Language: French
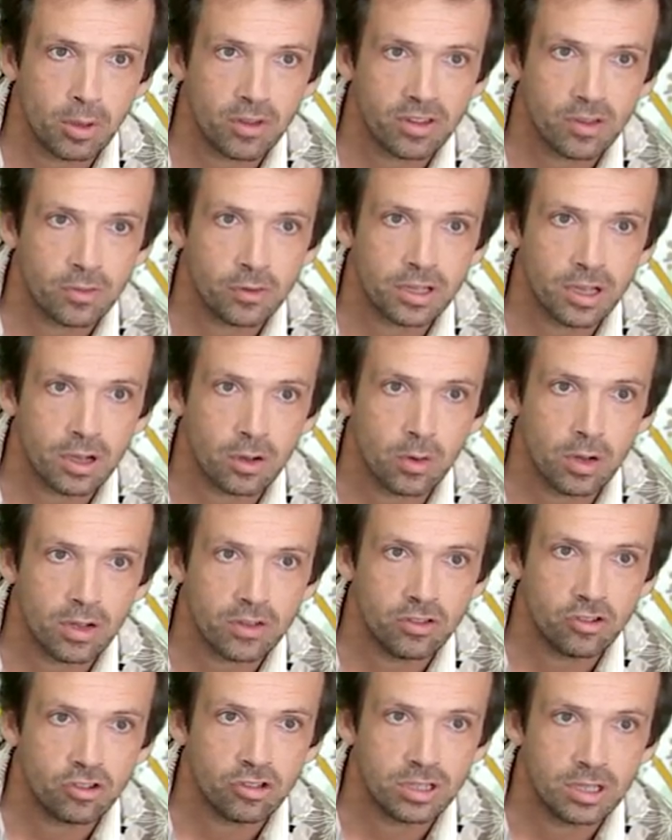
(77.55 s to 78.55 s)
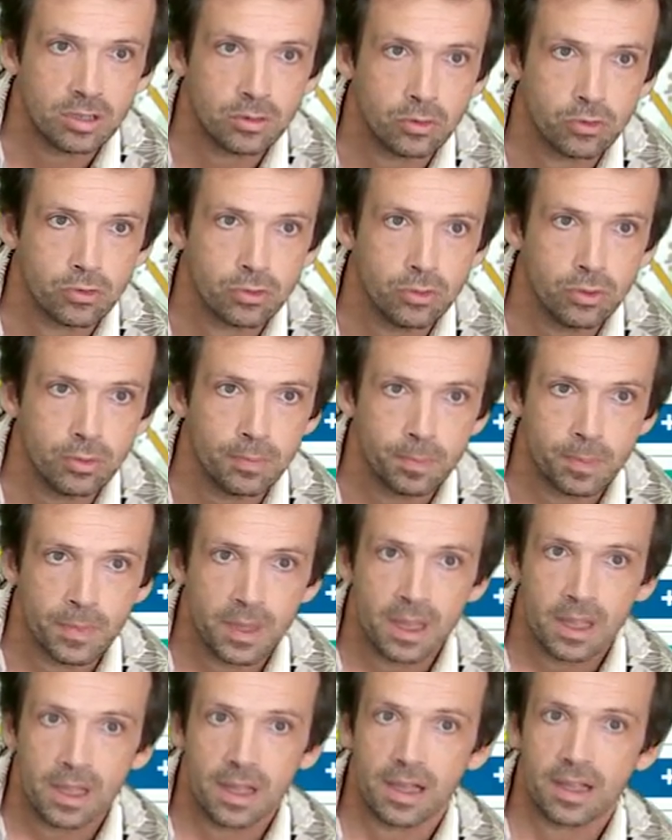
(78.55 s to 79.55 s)
Ça veut dire quoi si je clique dessus
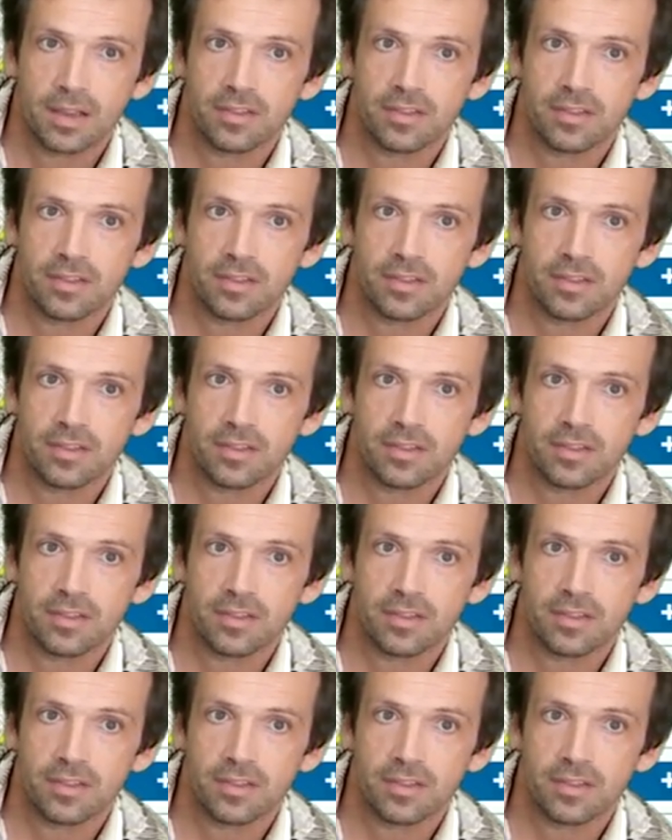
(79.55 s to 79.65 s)
hein,